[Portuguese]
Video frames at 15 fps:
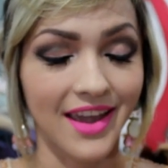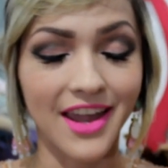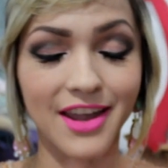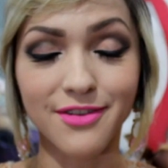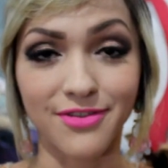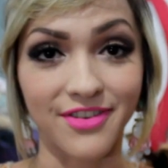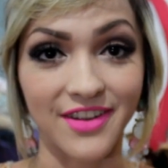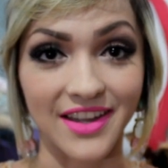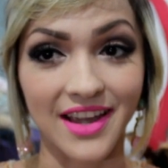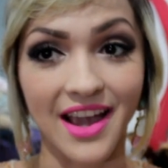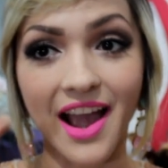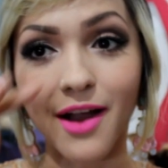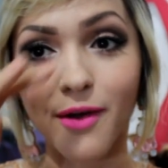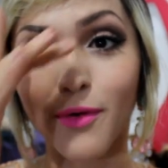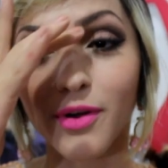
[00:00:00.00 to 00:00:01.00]
enfim,
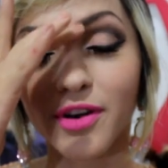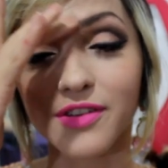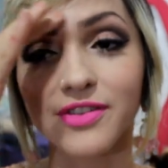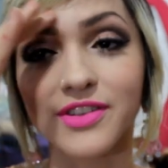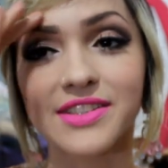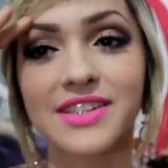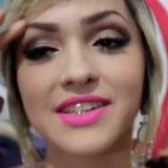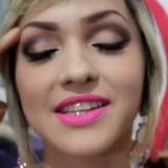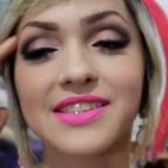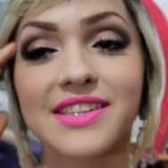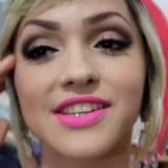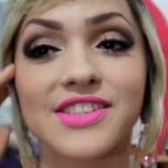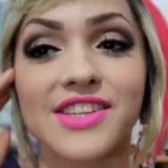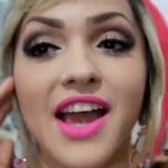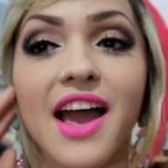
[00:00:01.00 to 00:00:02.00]
a cor que você
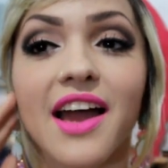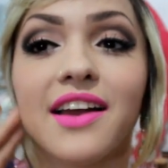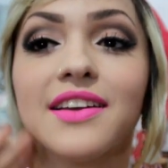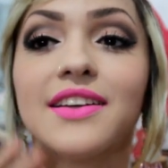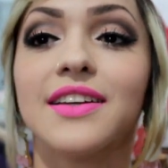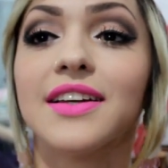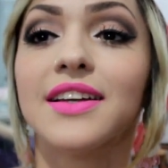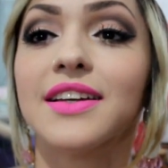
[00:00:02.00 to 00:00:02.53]
desejar,